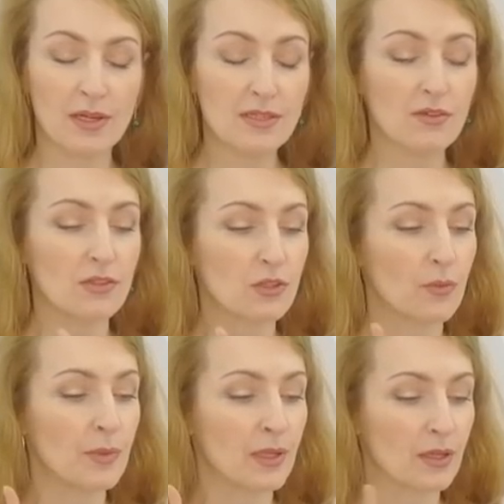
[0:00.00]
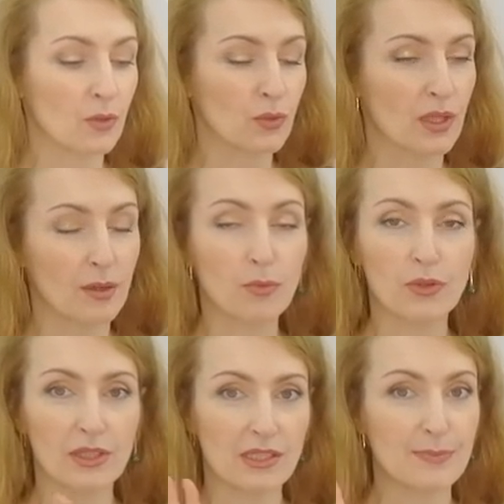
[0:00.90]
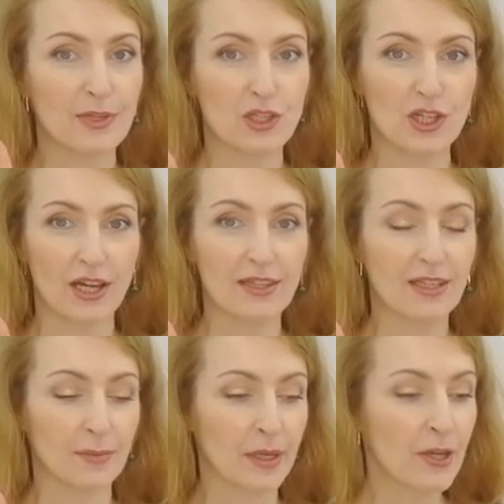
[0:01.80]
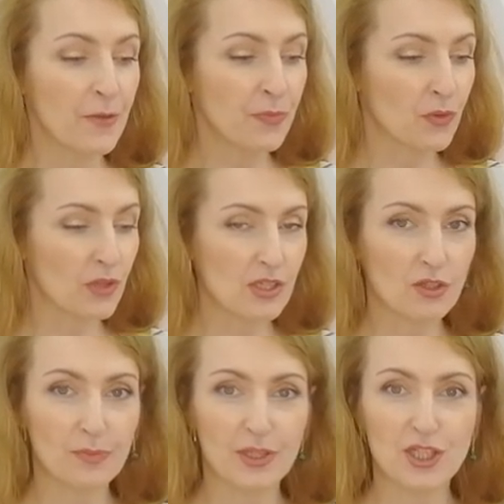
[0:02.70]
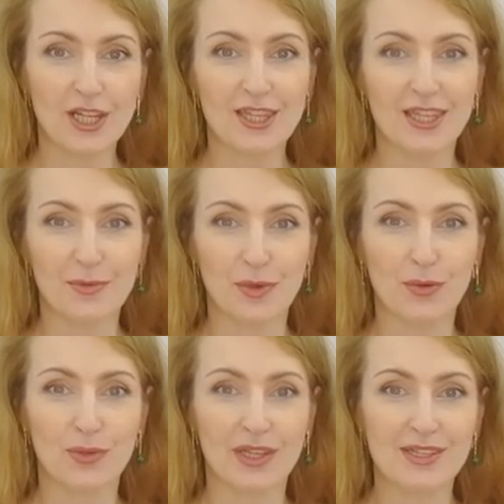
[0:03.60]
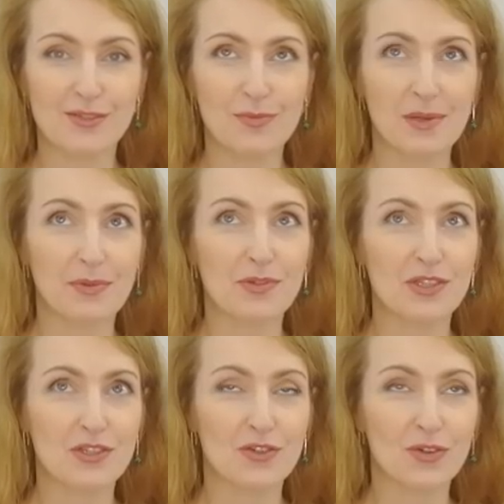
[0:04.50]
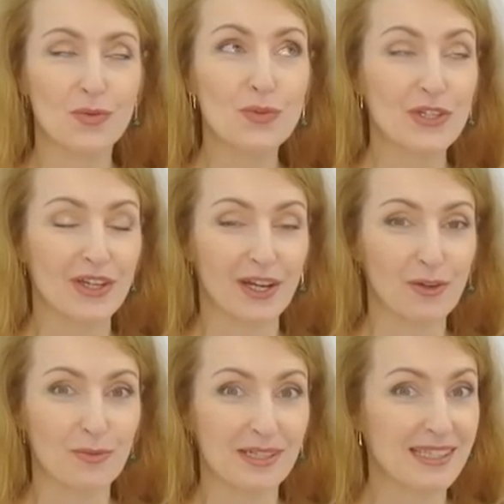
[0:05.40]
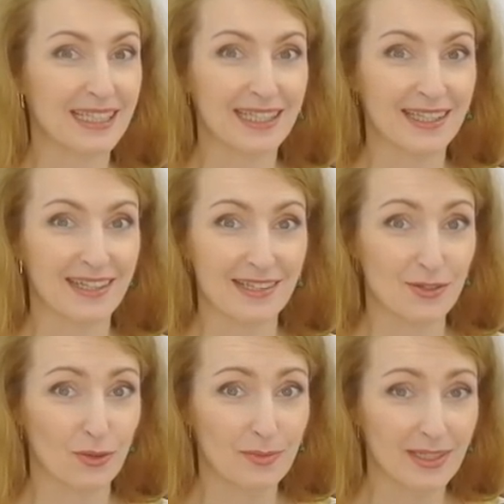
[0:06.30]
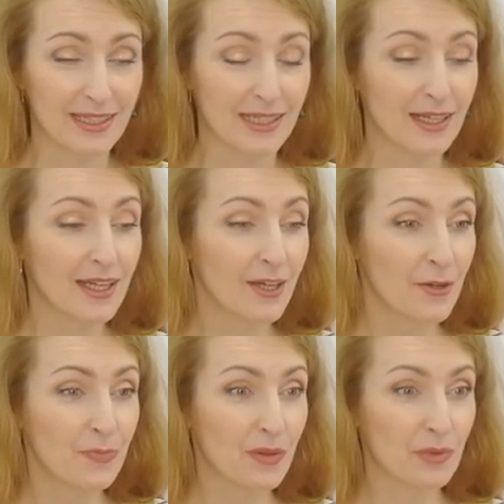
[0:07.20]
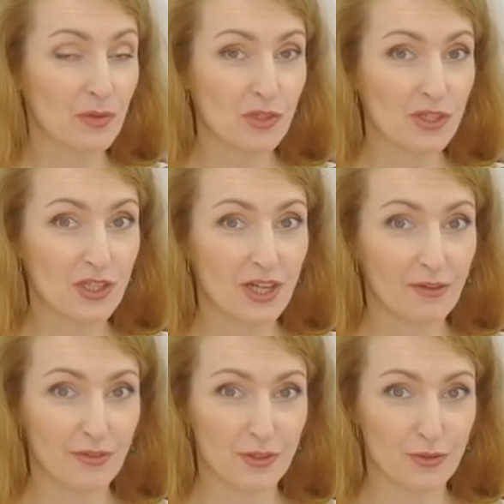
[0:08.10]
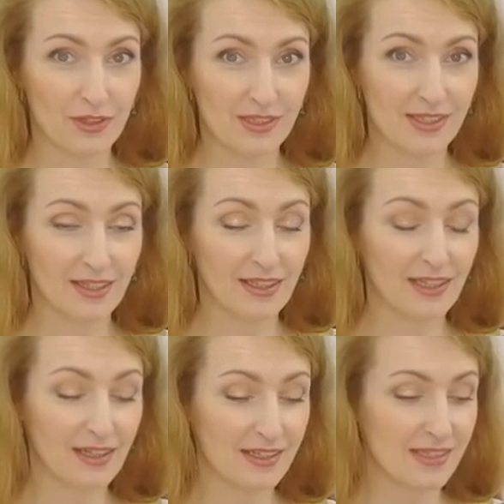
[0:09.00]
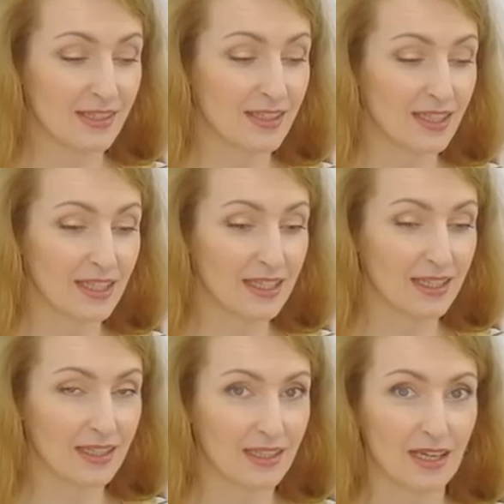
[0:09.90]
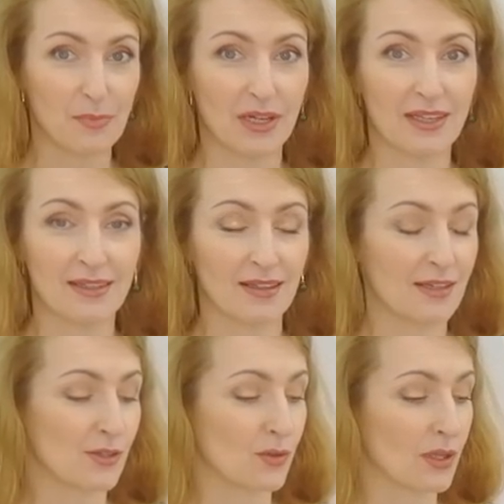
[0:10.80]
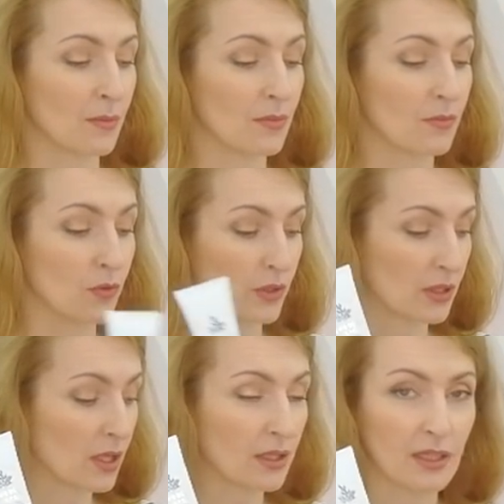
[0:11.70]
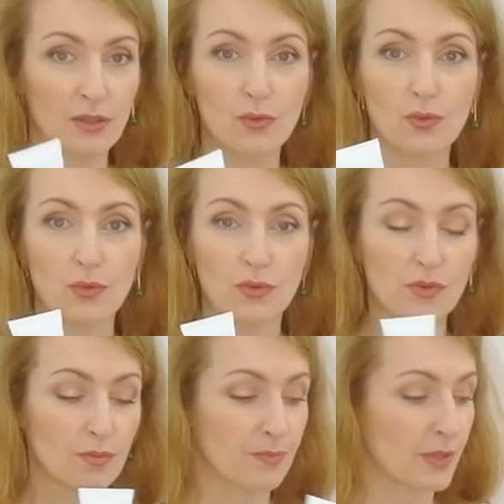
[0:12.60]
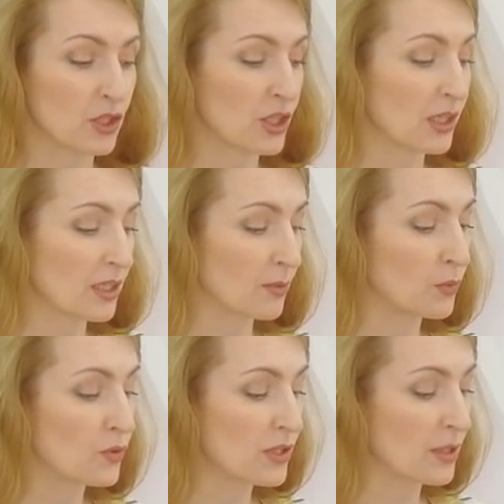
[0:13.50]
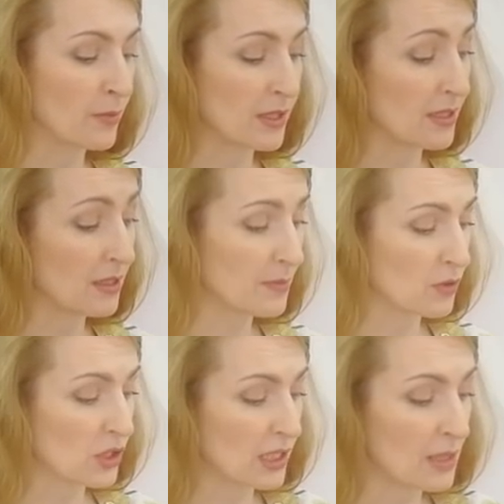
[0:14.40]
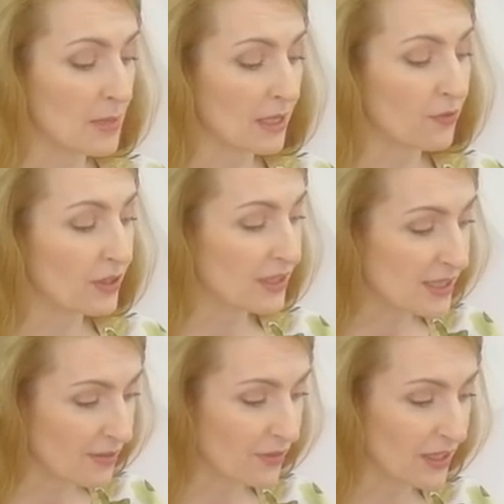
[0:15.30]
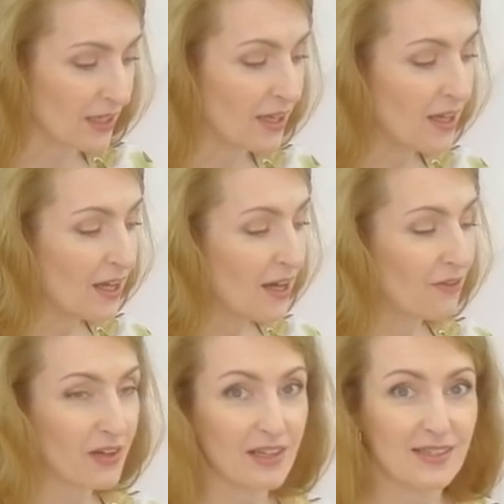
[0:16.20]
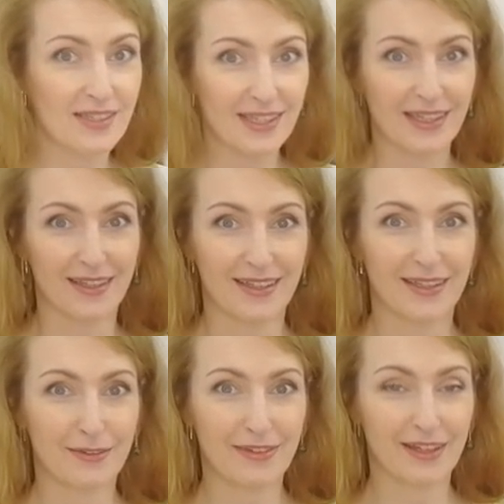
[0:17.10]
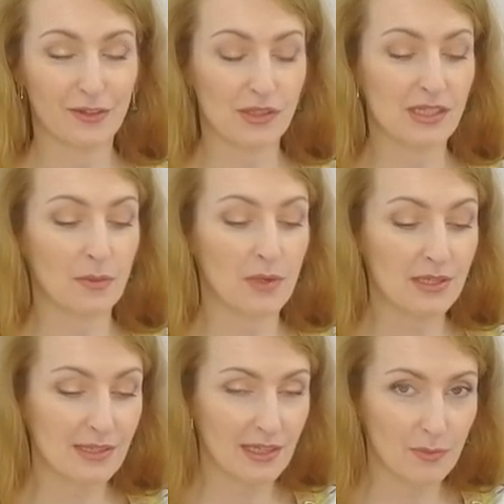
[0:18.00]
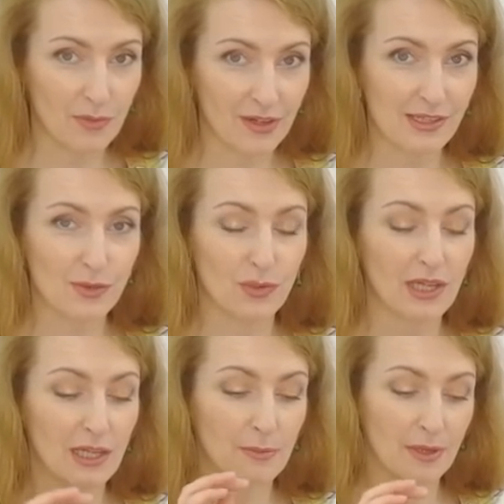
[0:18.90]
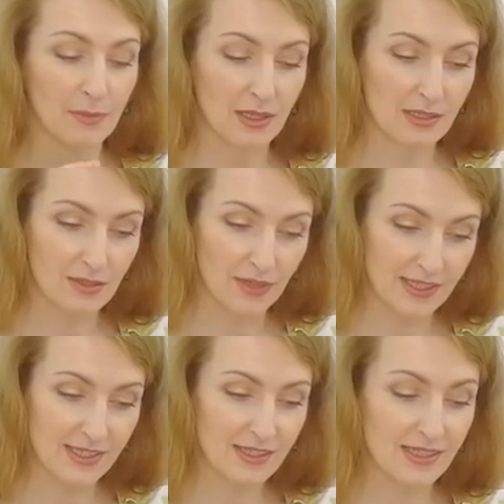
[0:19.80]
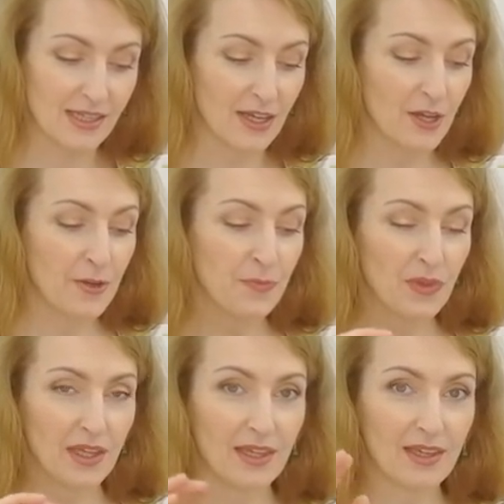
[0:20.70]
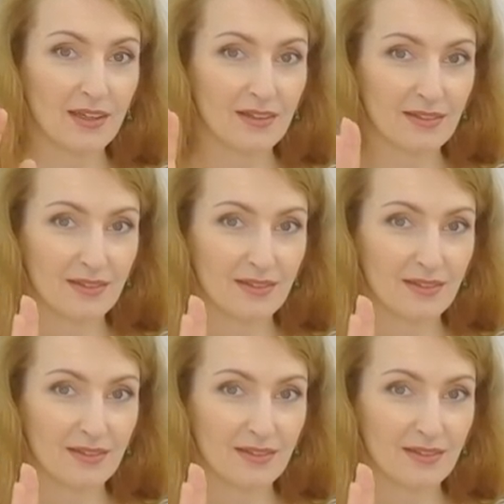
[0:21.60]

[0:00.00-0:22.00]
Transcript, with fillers: маску особенно круто работает с перчатками но я что-то перчатки не могу найти у меня потому что еще куча коробок стоит не разобранных потому что шкаф еще не сделали один и я пока не лазю там вот как найду перчатки буду с ними делать потому что с ними эффективнее в разы эффект то есть намазали маску дали прям ей схватиться и